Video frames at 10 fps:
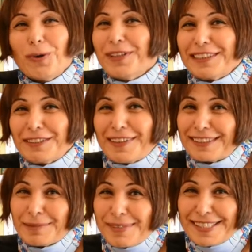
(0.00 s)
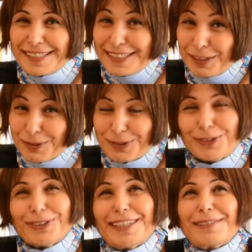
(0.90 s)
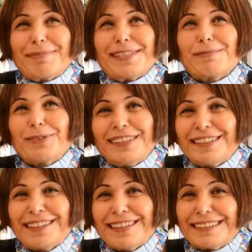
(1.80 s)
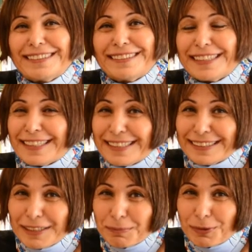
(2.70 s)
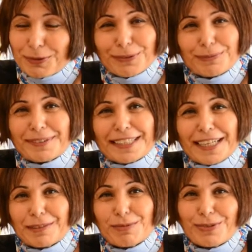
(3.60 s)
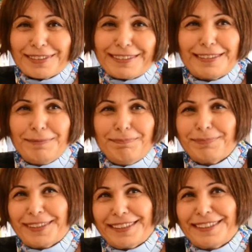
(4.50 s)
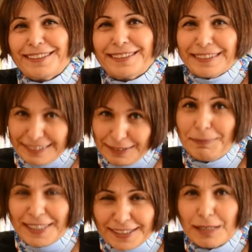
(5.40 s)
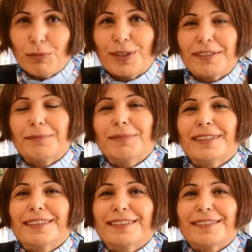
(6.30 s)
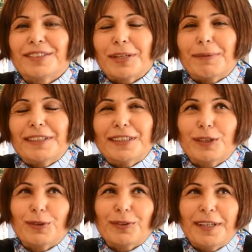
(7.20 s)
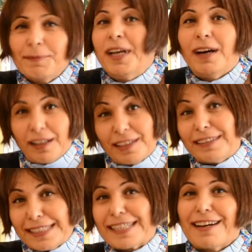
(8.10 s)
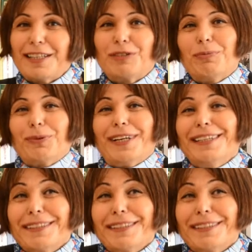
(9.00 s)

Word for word: Onlar da var da bize niye yok diyorlar, Bizi bu ithalatı neden yapıyoruz, biz kendimiz üretelim e, deyip yeniden üretim e, çabalarına giriyorlar. Allah'tan işgal etmiyorlar.